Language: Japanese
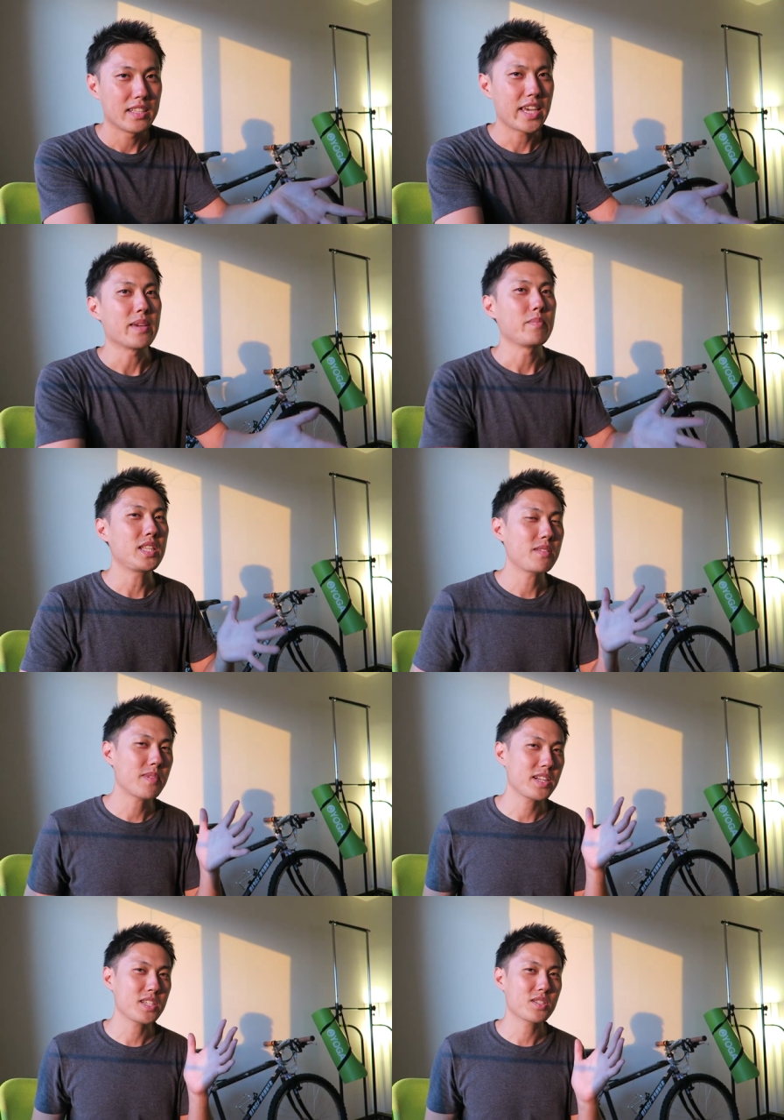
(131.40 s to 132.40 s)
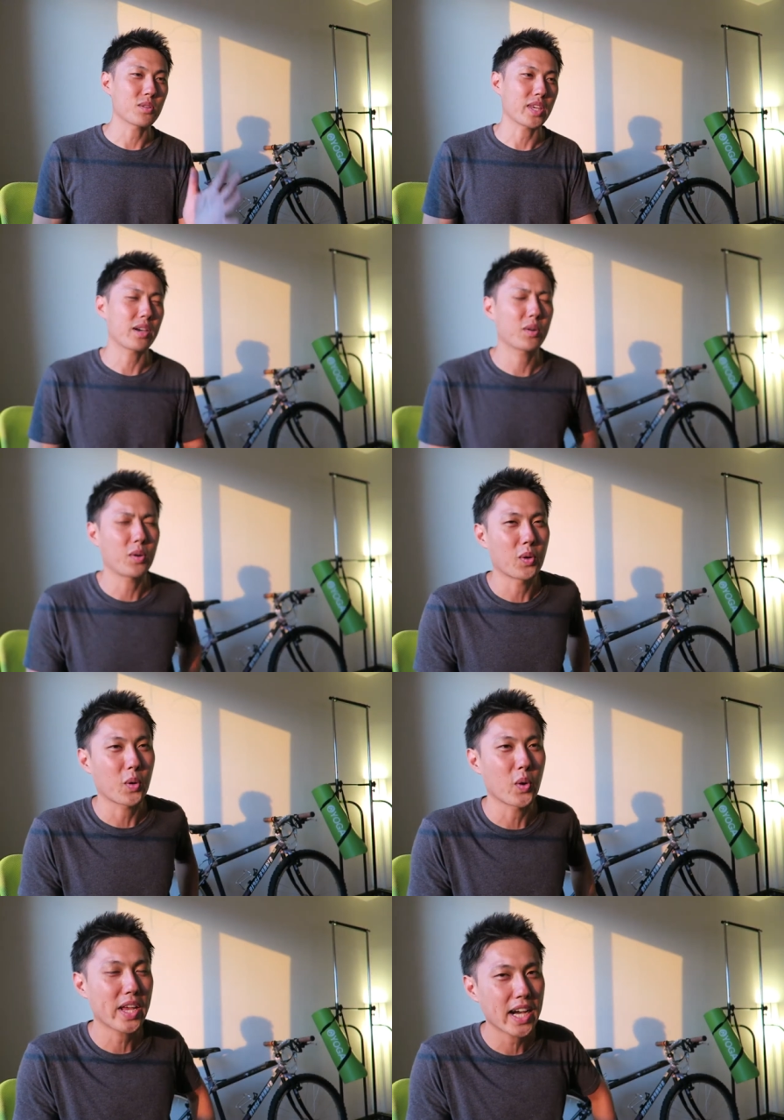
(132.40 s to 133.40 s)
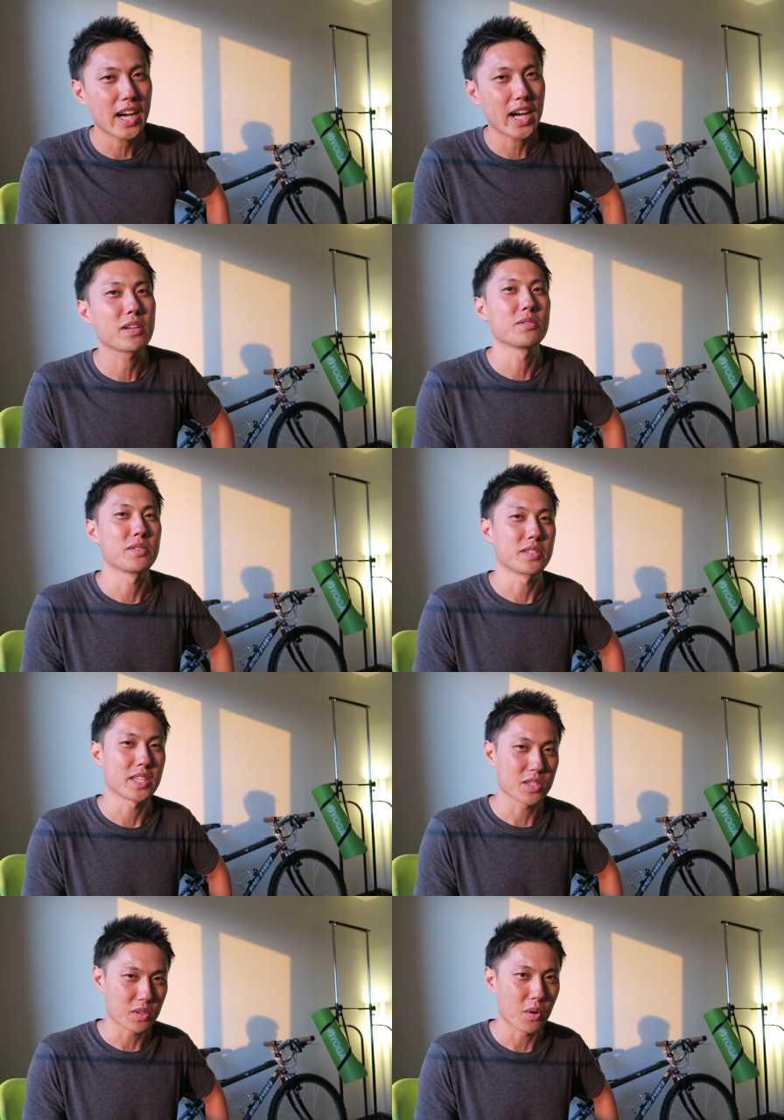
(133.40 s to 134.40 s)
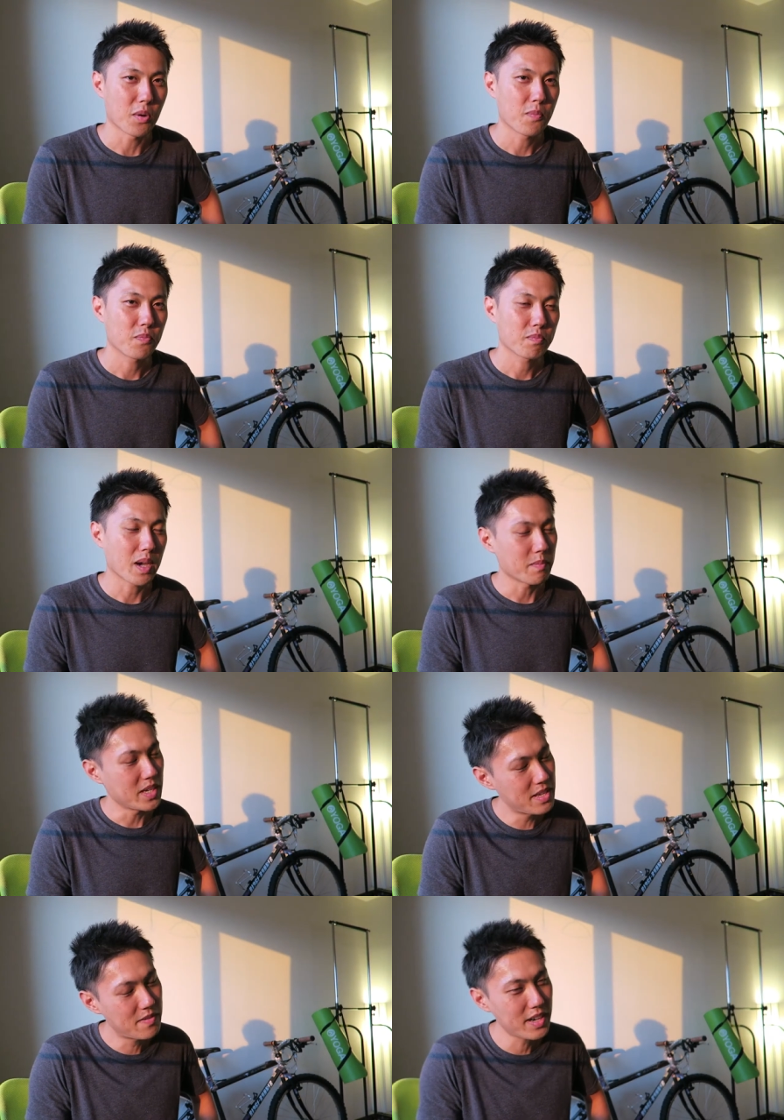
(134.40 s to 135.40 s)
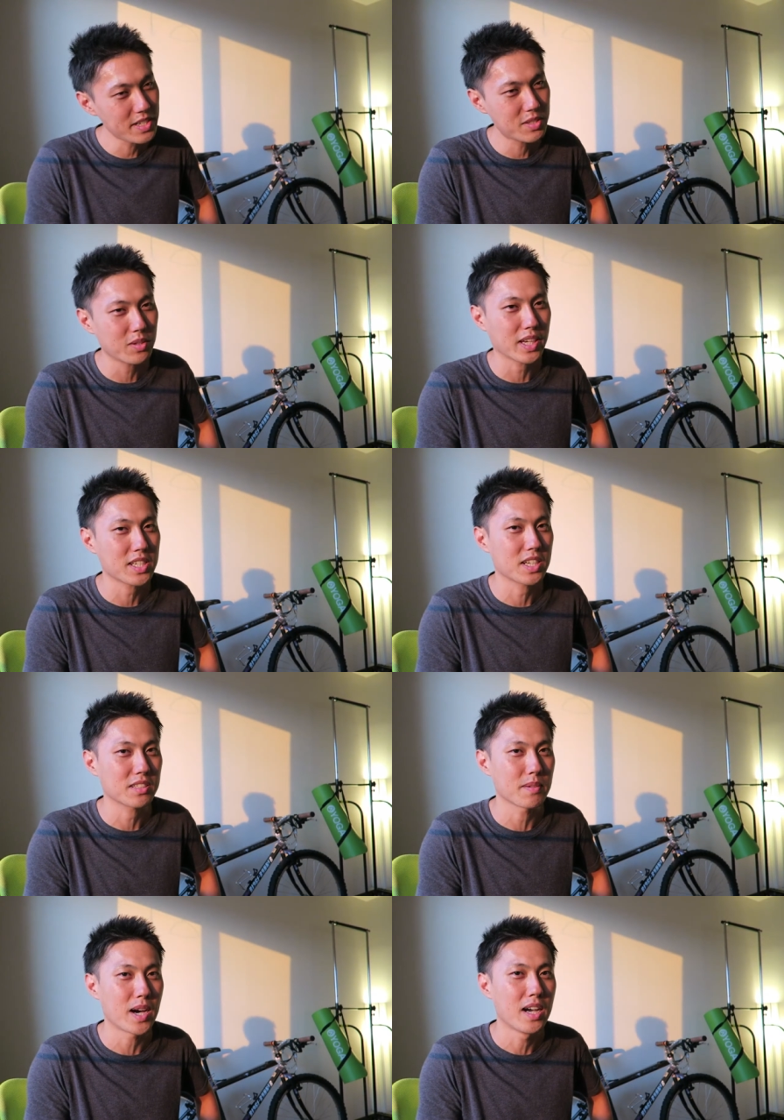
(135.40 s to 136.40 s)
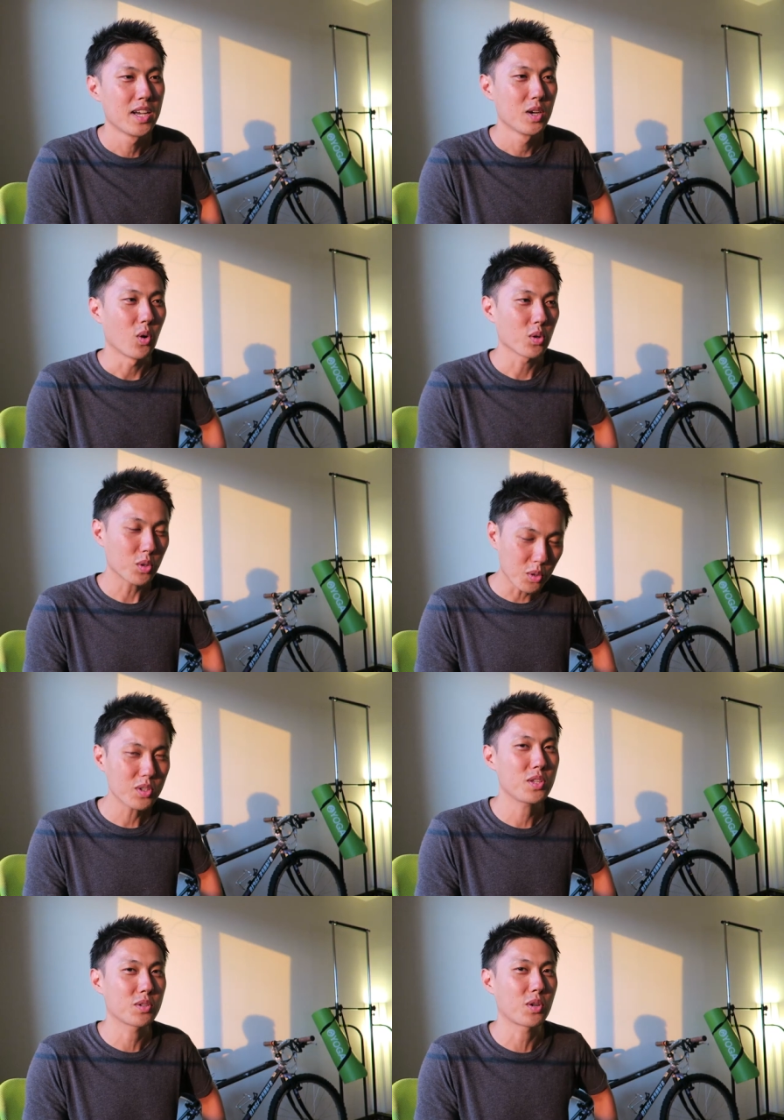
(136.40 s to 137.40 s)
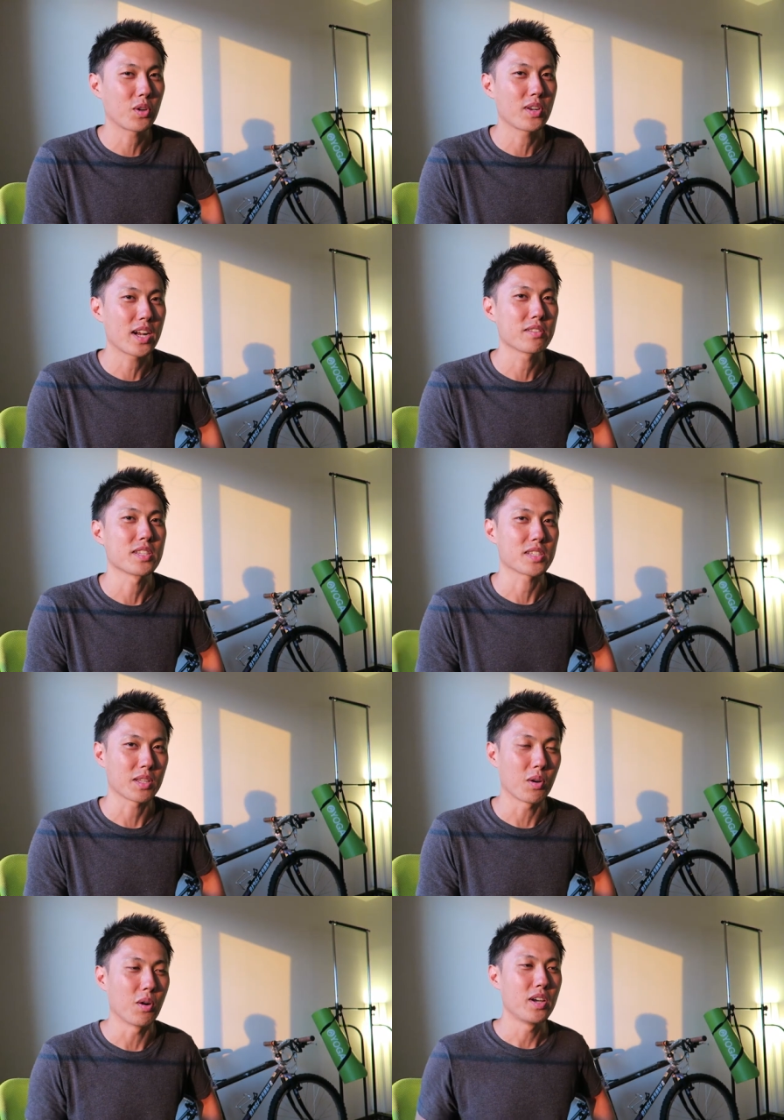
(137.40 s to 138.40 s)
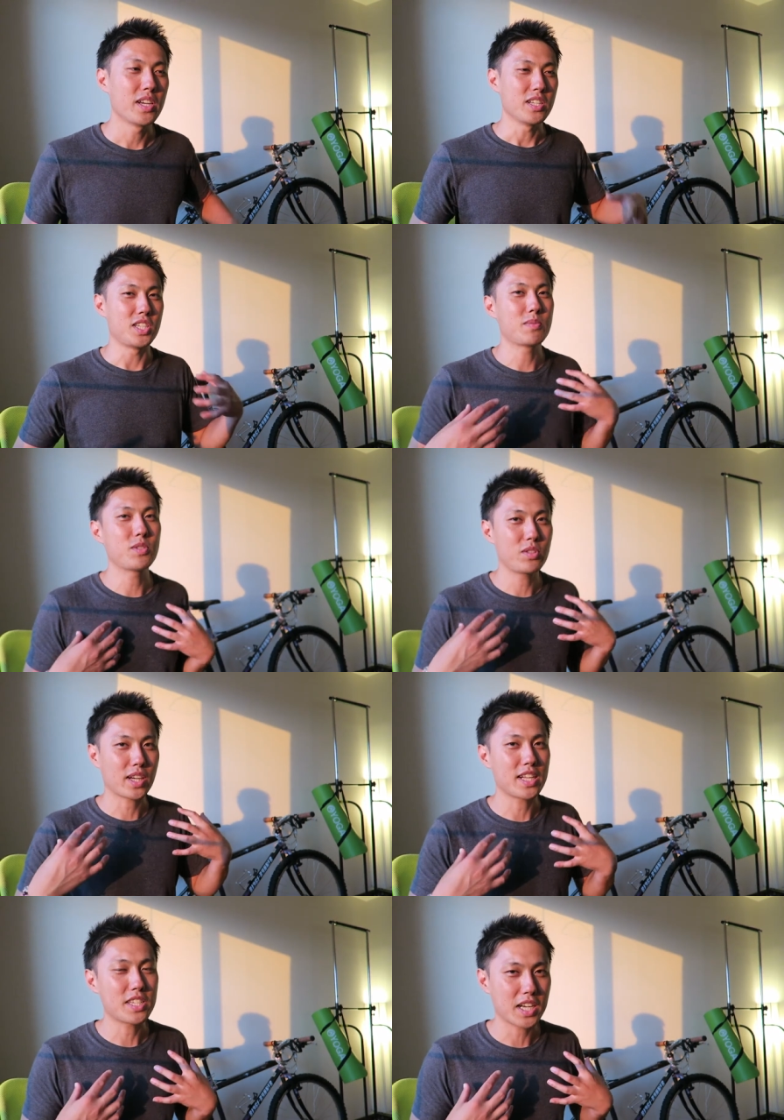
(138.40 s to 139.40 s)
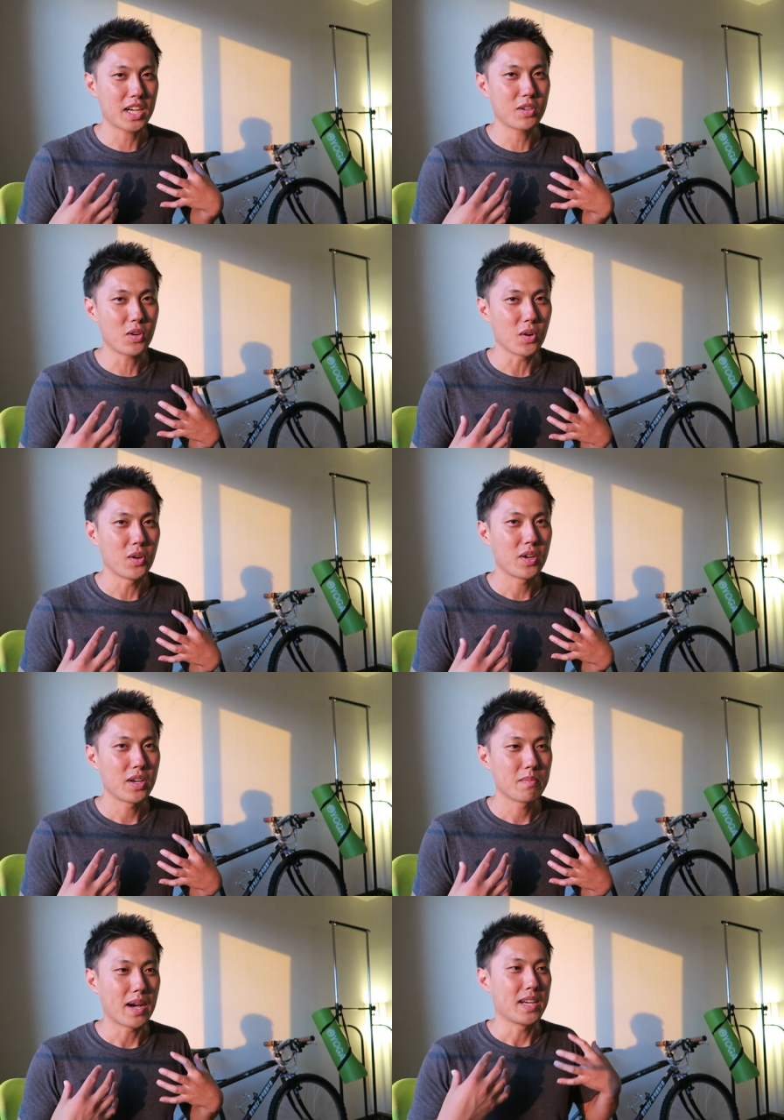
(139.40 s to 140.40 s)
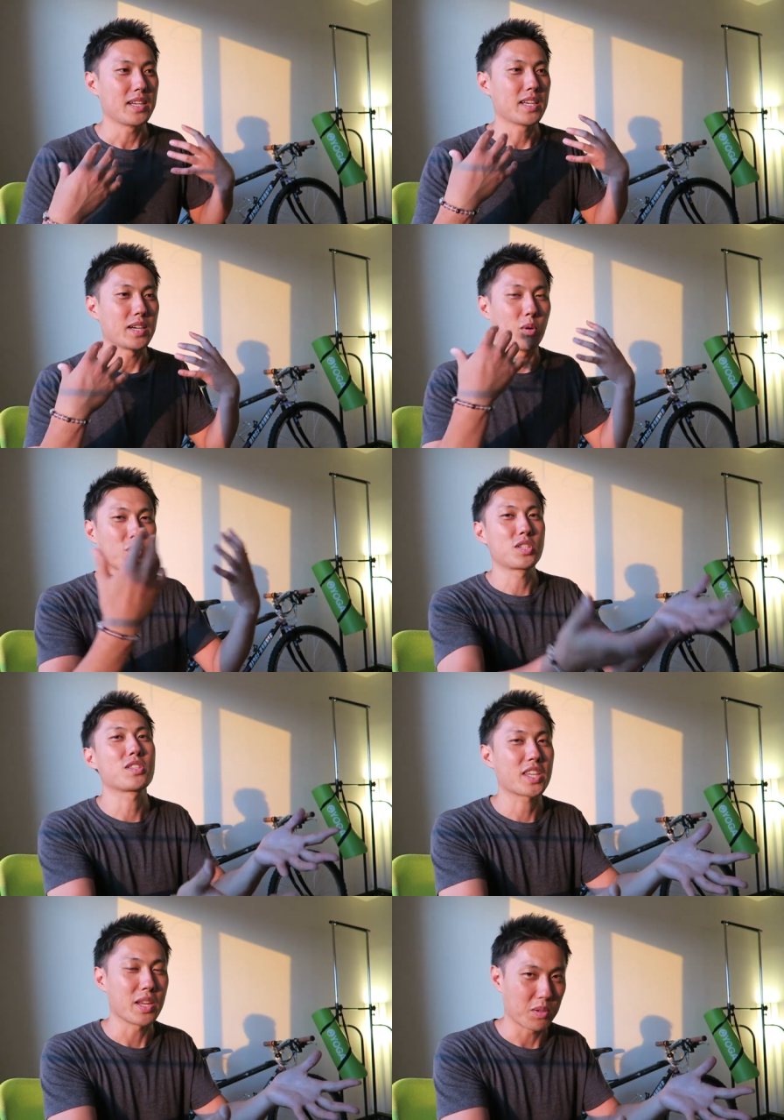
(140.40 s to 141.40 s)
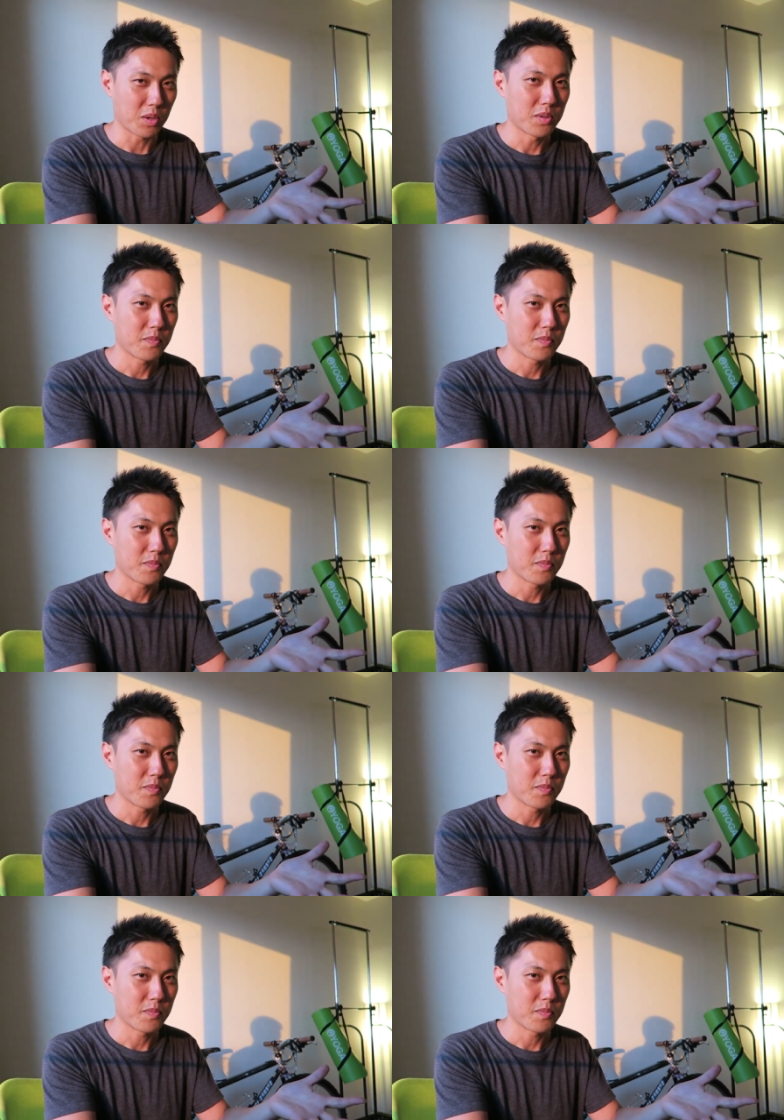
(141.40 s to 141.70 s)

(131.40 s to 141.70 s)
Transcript: でミニマリスト結構これがあるんですよまあミニマリストだけじゃなくてまあ男ってよくこういうのあるんですけど自分の価値観をまあ押し付けると